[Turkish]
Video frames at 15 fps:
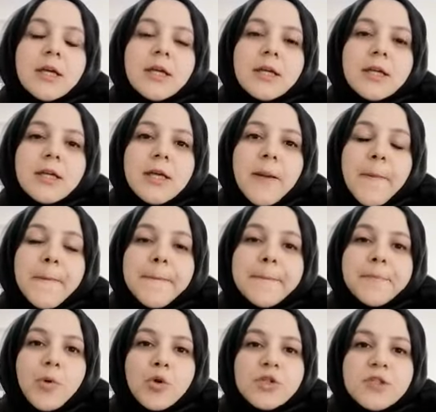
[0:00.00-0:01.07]
E,
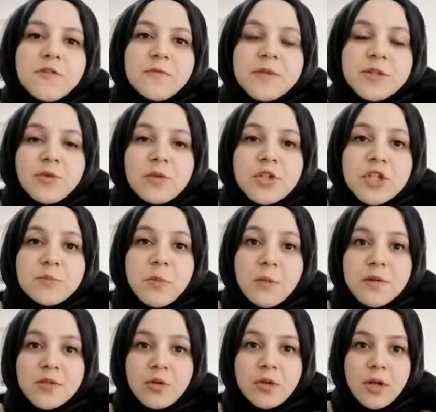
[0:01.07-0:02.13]
pozitif psikolojinin
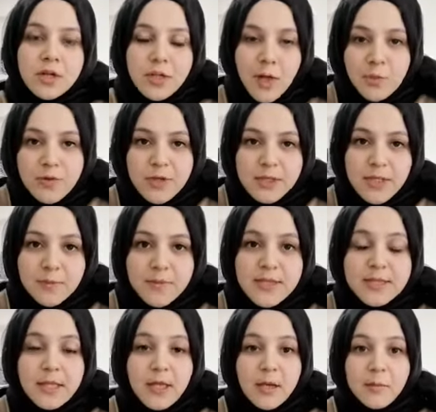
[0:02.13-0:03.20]
babası olarak kabul
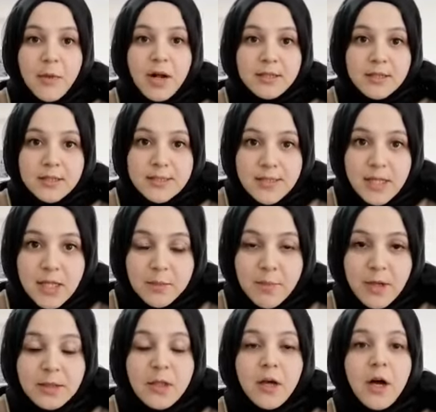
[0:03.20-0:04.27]
ettiğimiz Martin
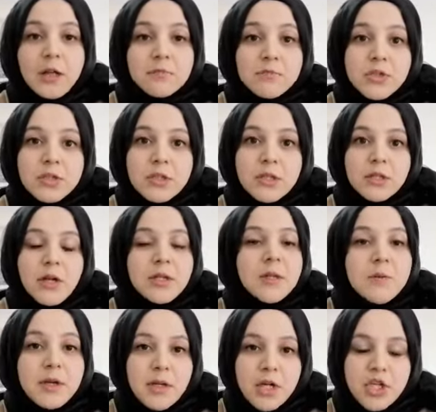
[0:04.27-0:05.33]
Seligman 60'lı yıllarda
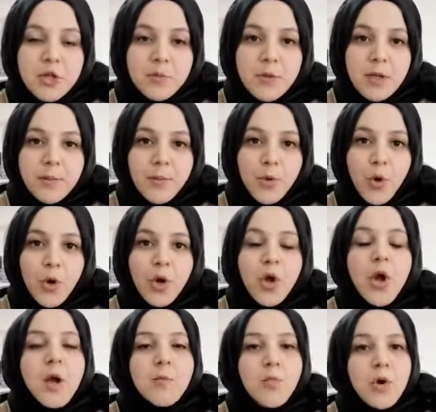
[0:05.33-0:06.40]
bir araştırma yapıyor.
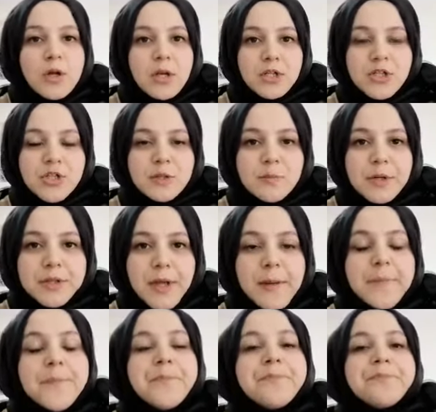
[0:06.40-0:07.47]
Bu
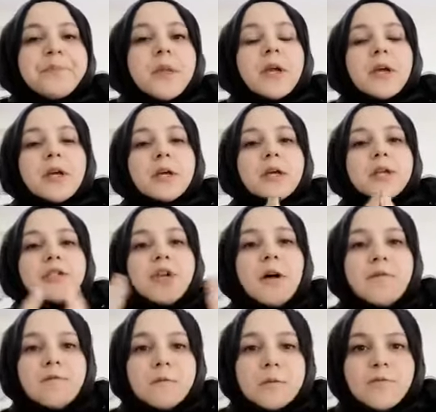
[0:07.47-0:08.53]
araştırmada e,
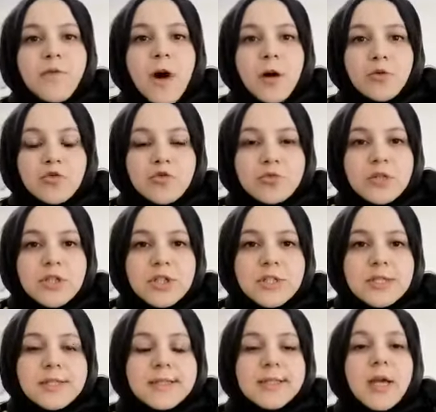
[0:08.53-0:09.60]
cam fanusun
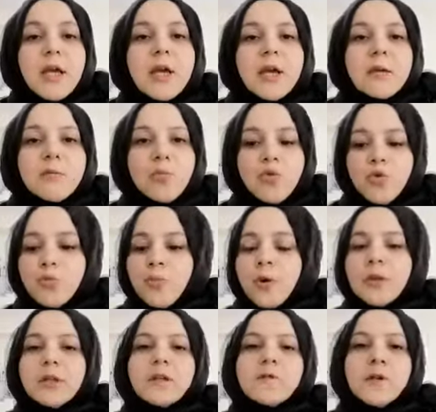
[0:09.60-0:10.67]
içerisine büyük
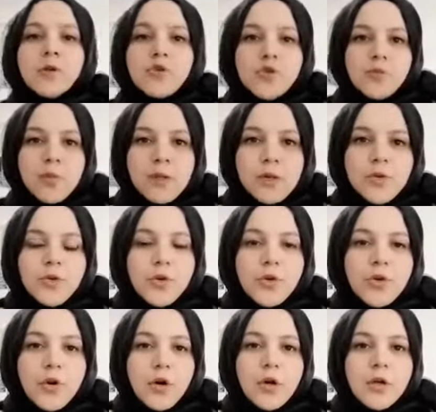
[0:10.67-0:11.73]
balık ve küçük balık
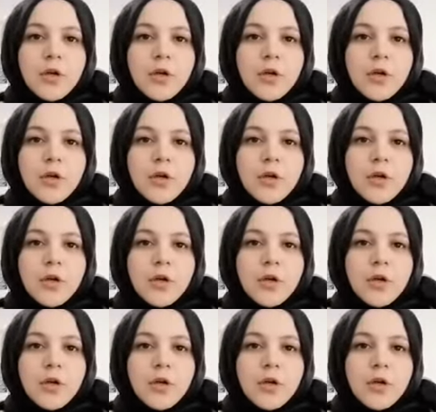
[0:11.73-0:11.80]
koyuyor.